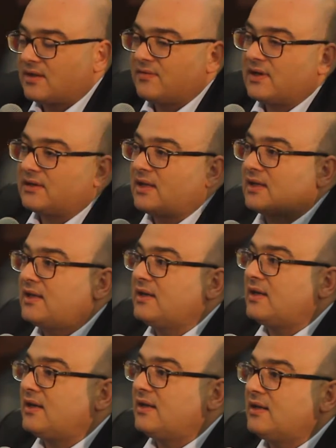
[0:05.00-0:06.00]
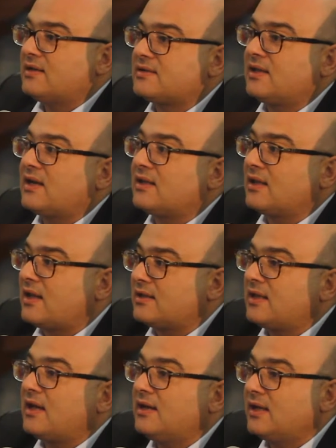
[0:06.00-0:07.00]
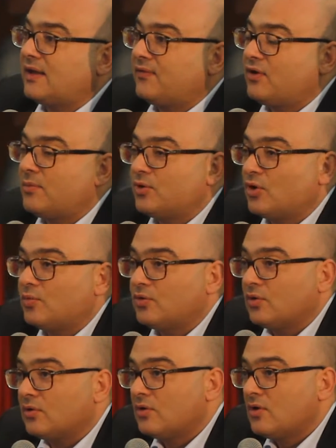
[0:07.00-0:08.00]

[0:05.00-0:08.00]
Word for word: ان الفاتح حكينا على اصلاحات القطيعه اللي ريفورم دي روبتور